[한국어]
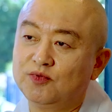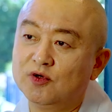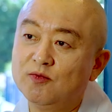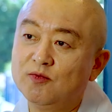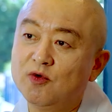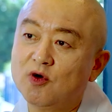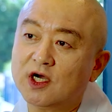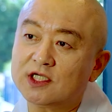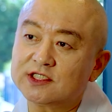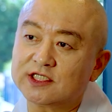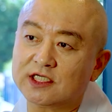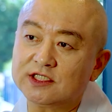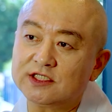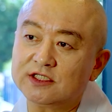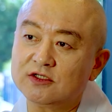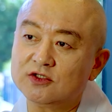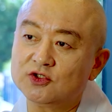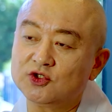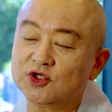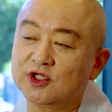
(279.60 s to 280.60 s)
부모가
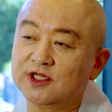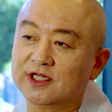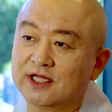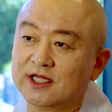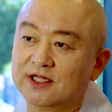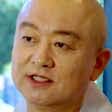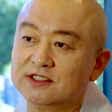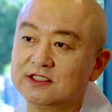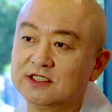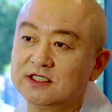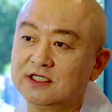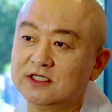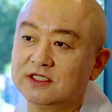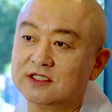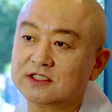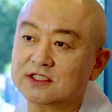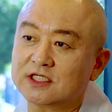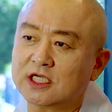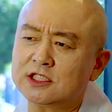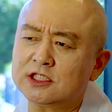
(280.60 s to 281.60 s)
자식을
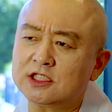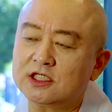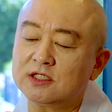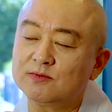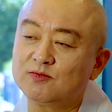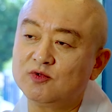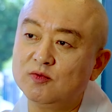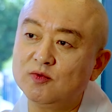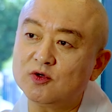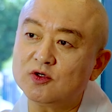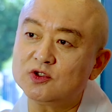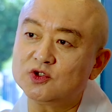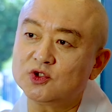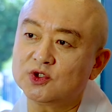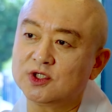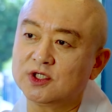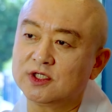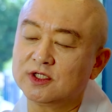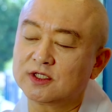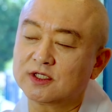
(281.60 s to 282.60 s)
죽인다든지 자식이 부모를
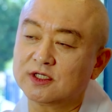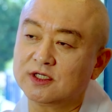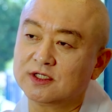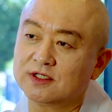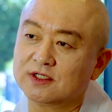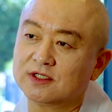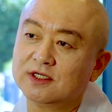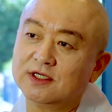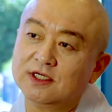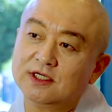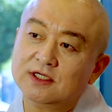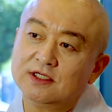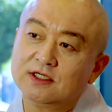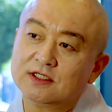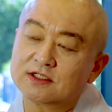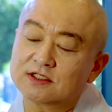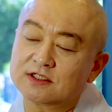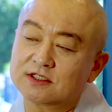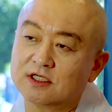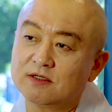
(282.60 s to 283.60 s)
죽이는 일은
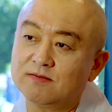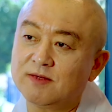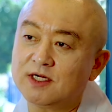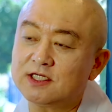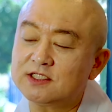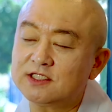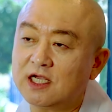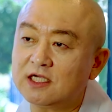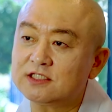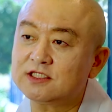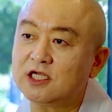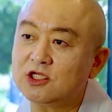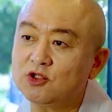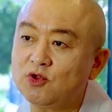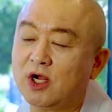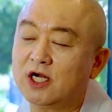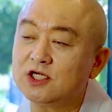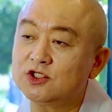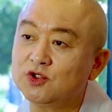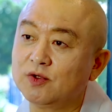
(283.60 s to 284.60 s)
정말
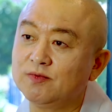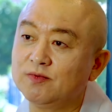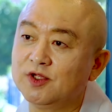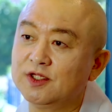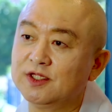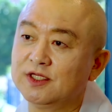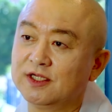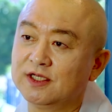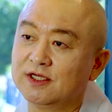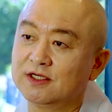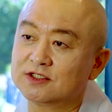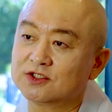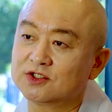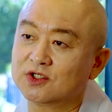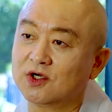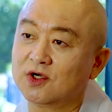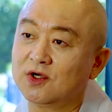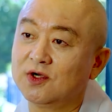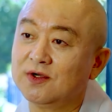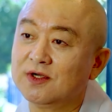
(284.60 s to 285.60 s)
상상도 할 수 없는
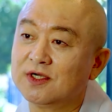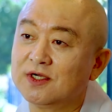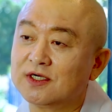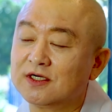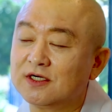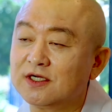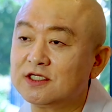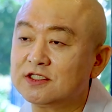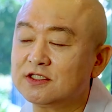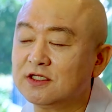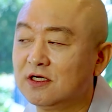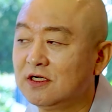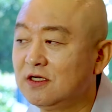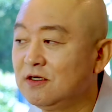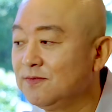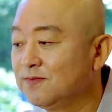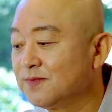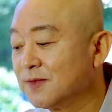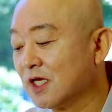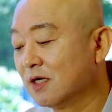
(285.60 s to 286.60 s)
일이었죠.
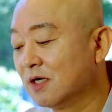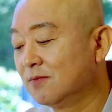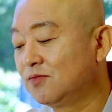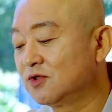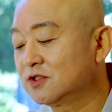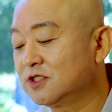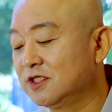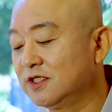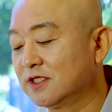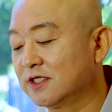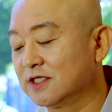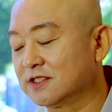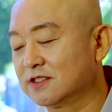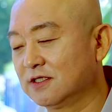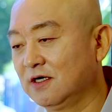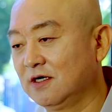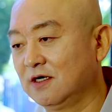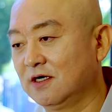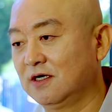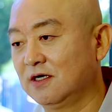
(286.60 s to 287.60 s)
그래서
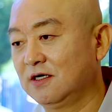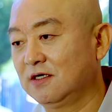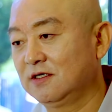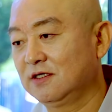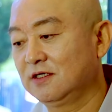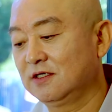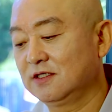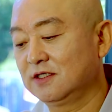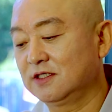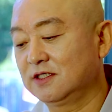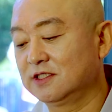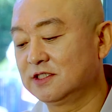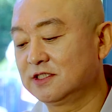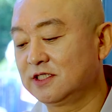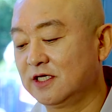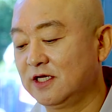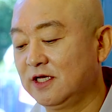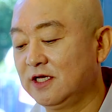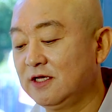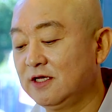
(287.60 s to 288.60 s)
부처님께서
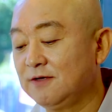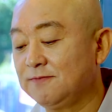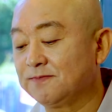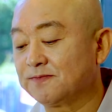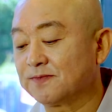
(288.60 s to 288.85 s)
이제